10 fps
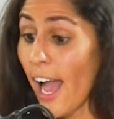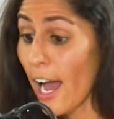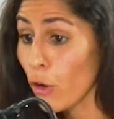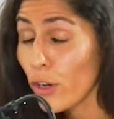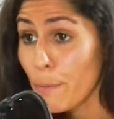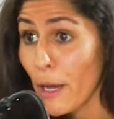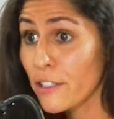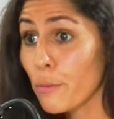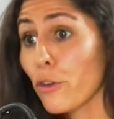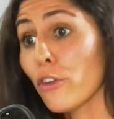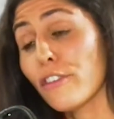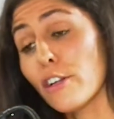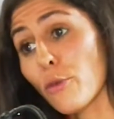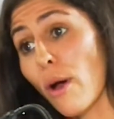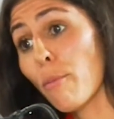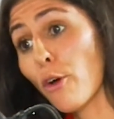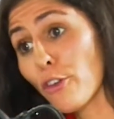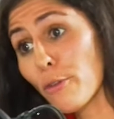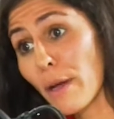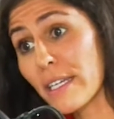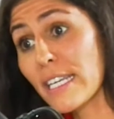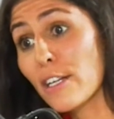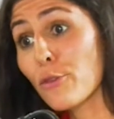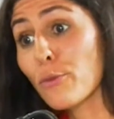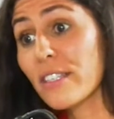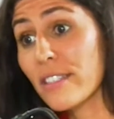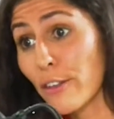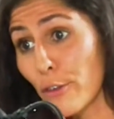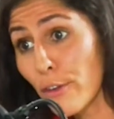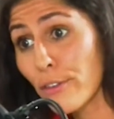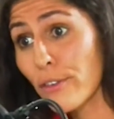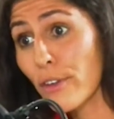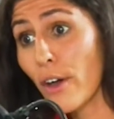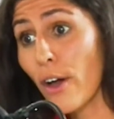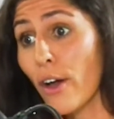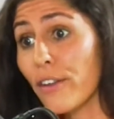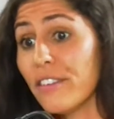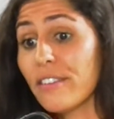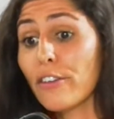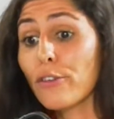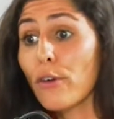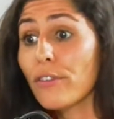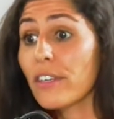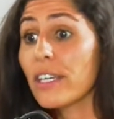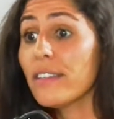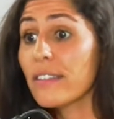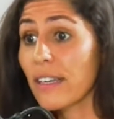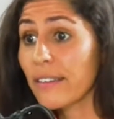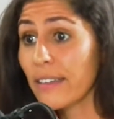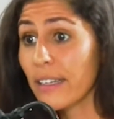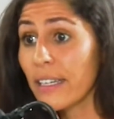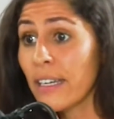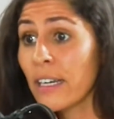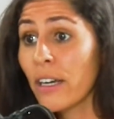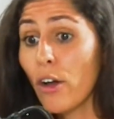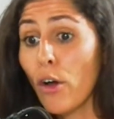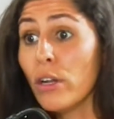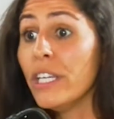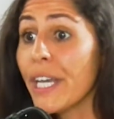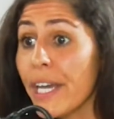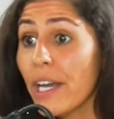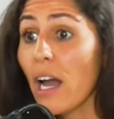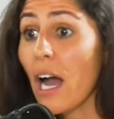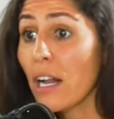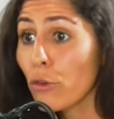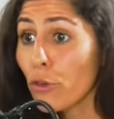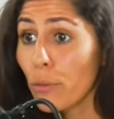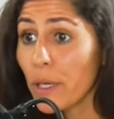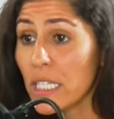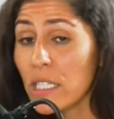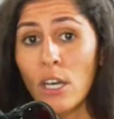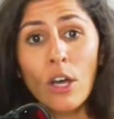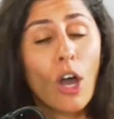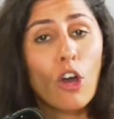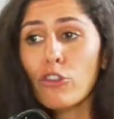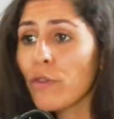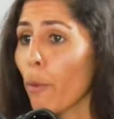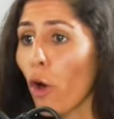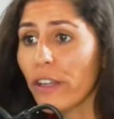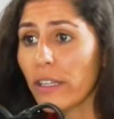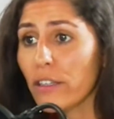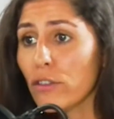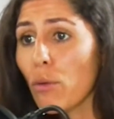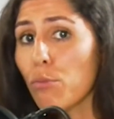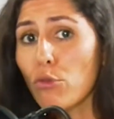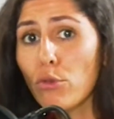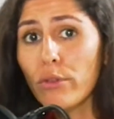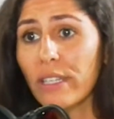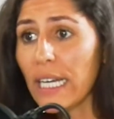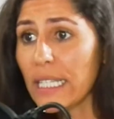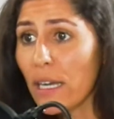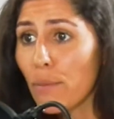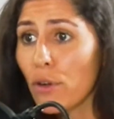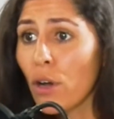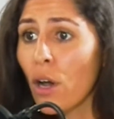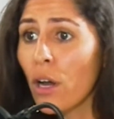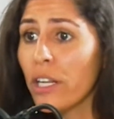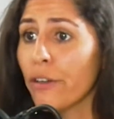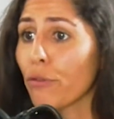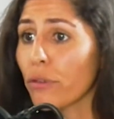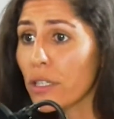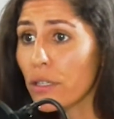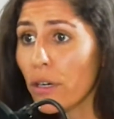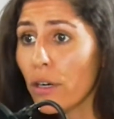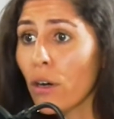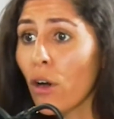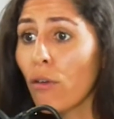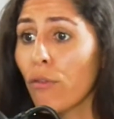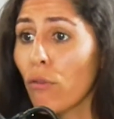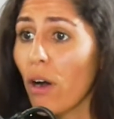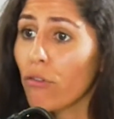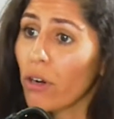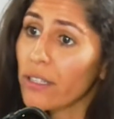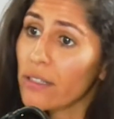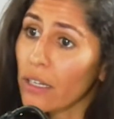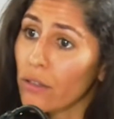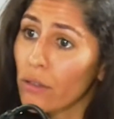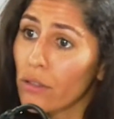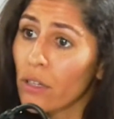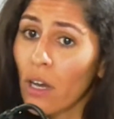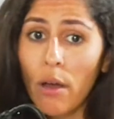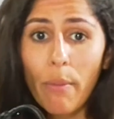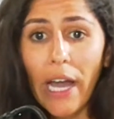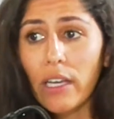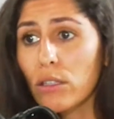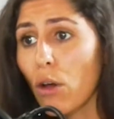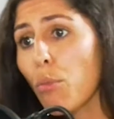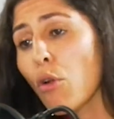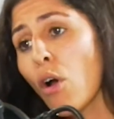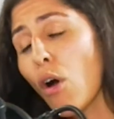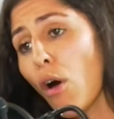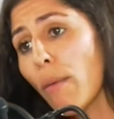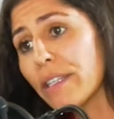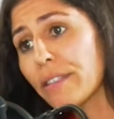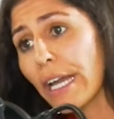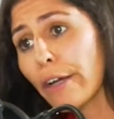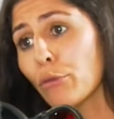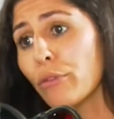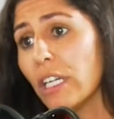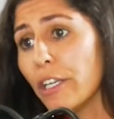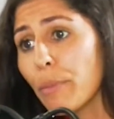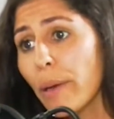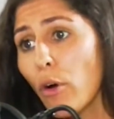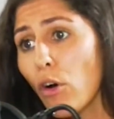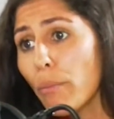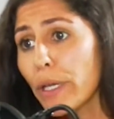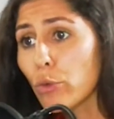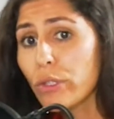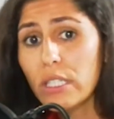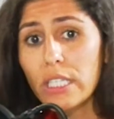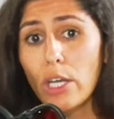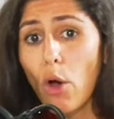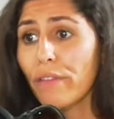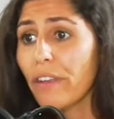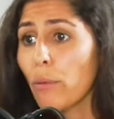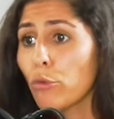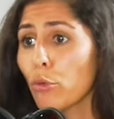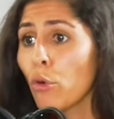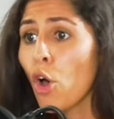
alors les parties prenantes, elles sont importantes parce qu'elles ont des attentes, mhm. euh, des attentes et des intérêts euh, liés à l'entreprise. Je vais prendre un exemple euh, très simple. Les fournisseurs vont avoir des attentes, par exemple en matière de délai de paiement, mais aussi en termes de